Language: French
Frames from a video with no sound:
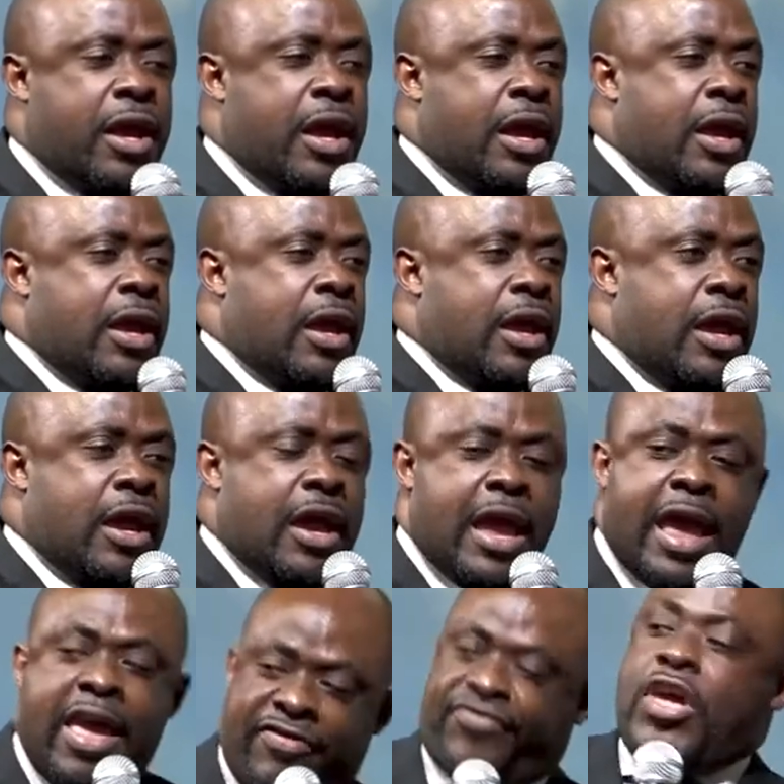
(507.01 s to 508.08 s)
euh,
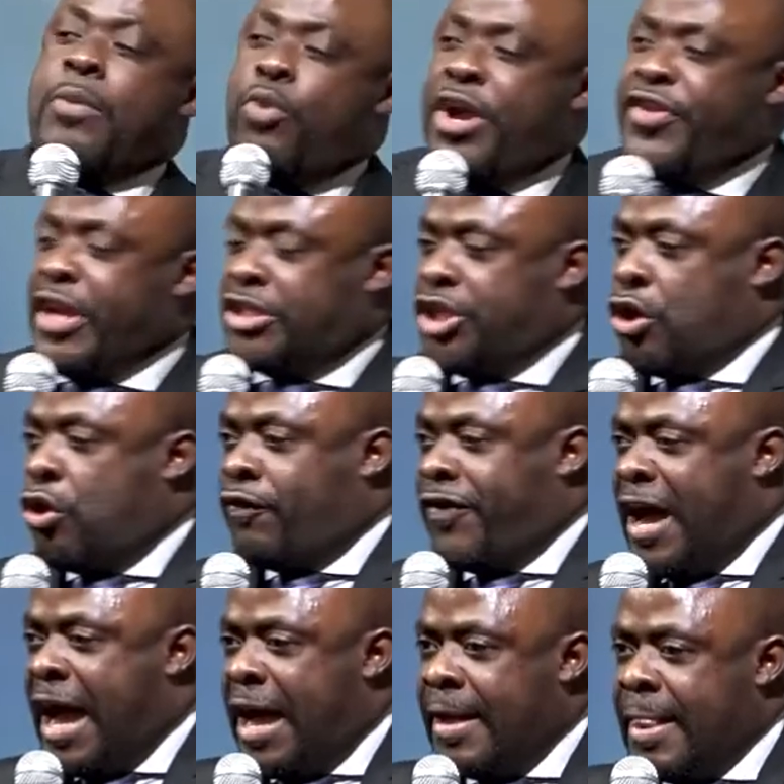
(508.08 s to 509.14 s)
euh, un témoin de
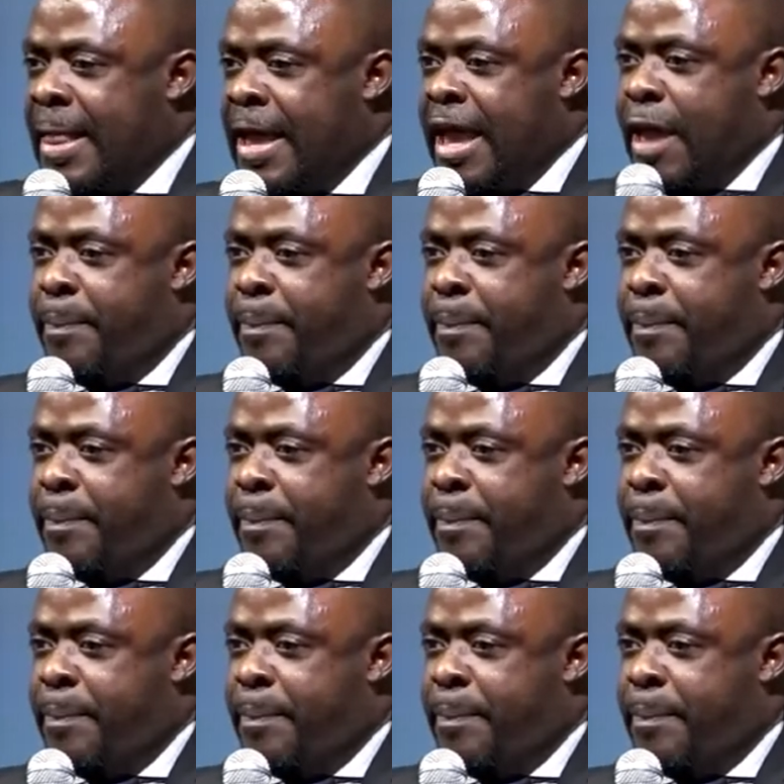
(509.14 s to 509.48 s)
Jéhovah,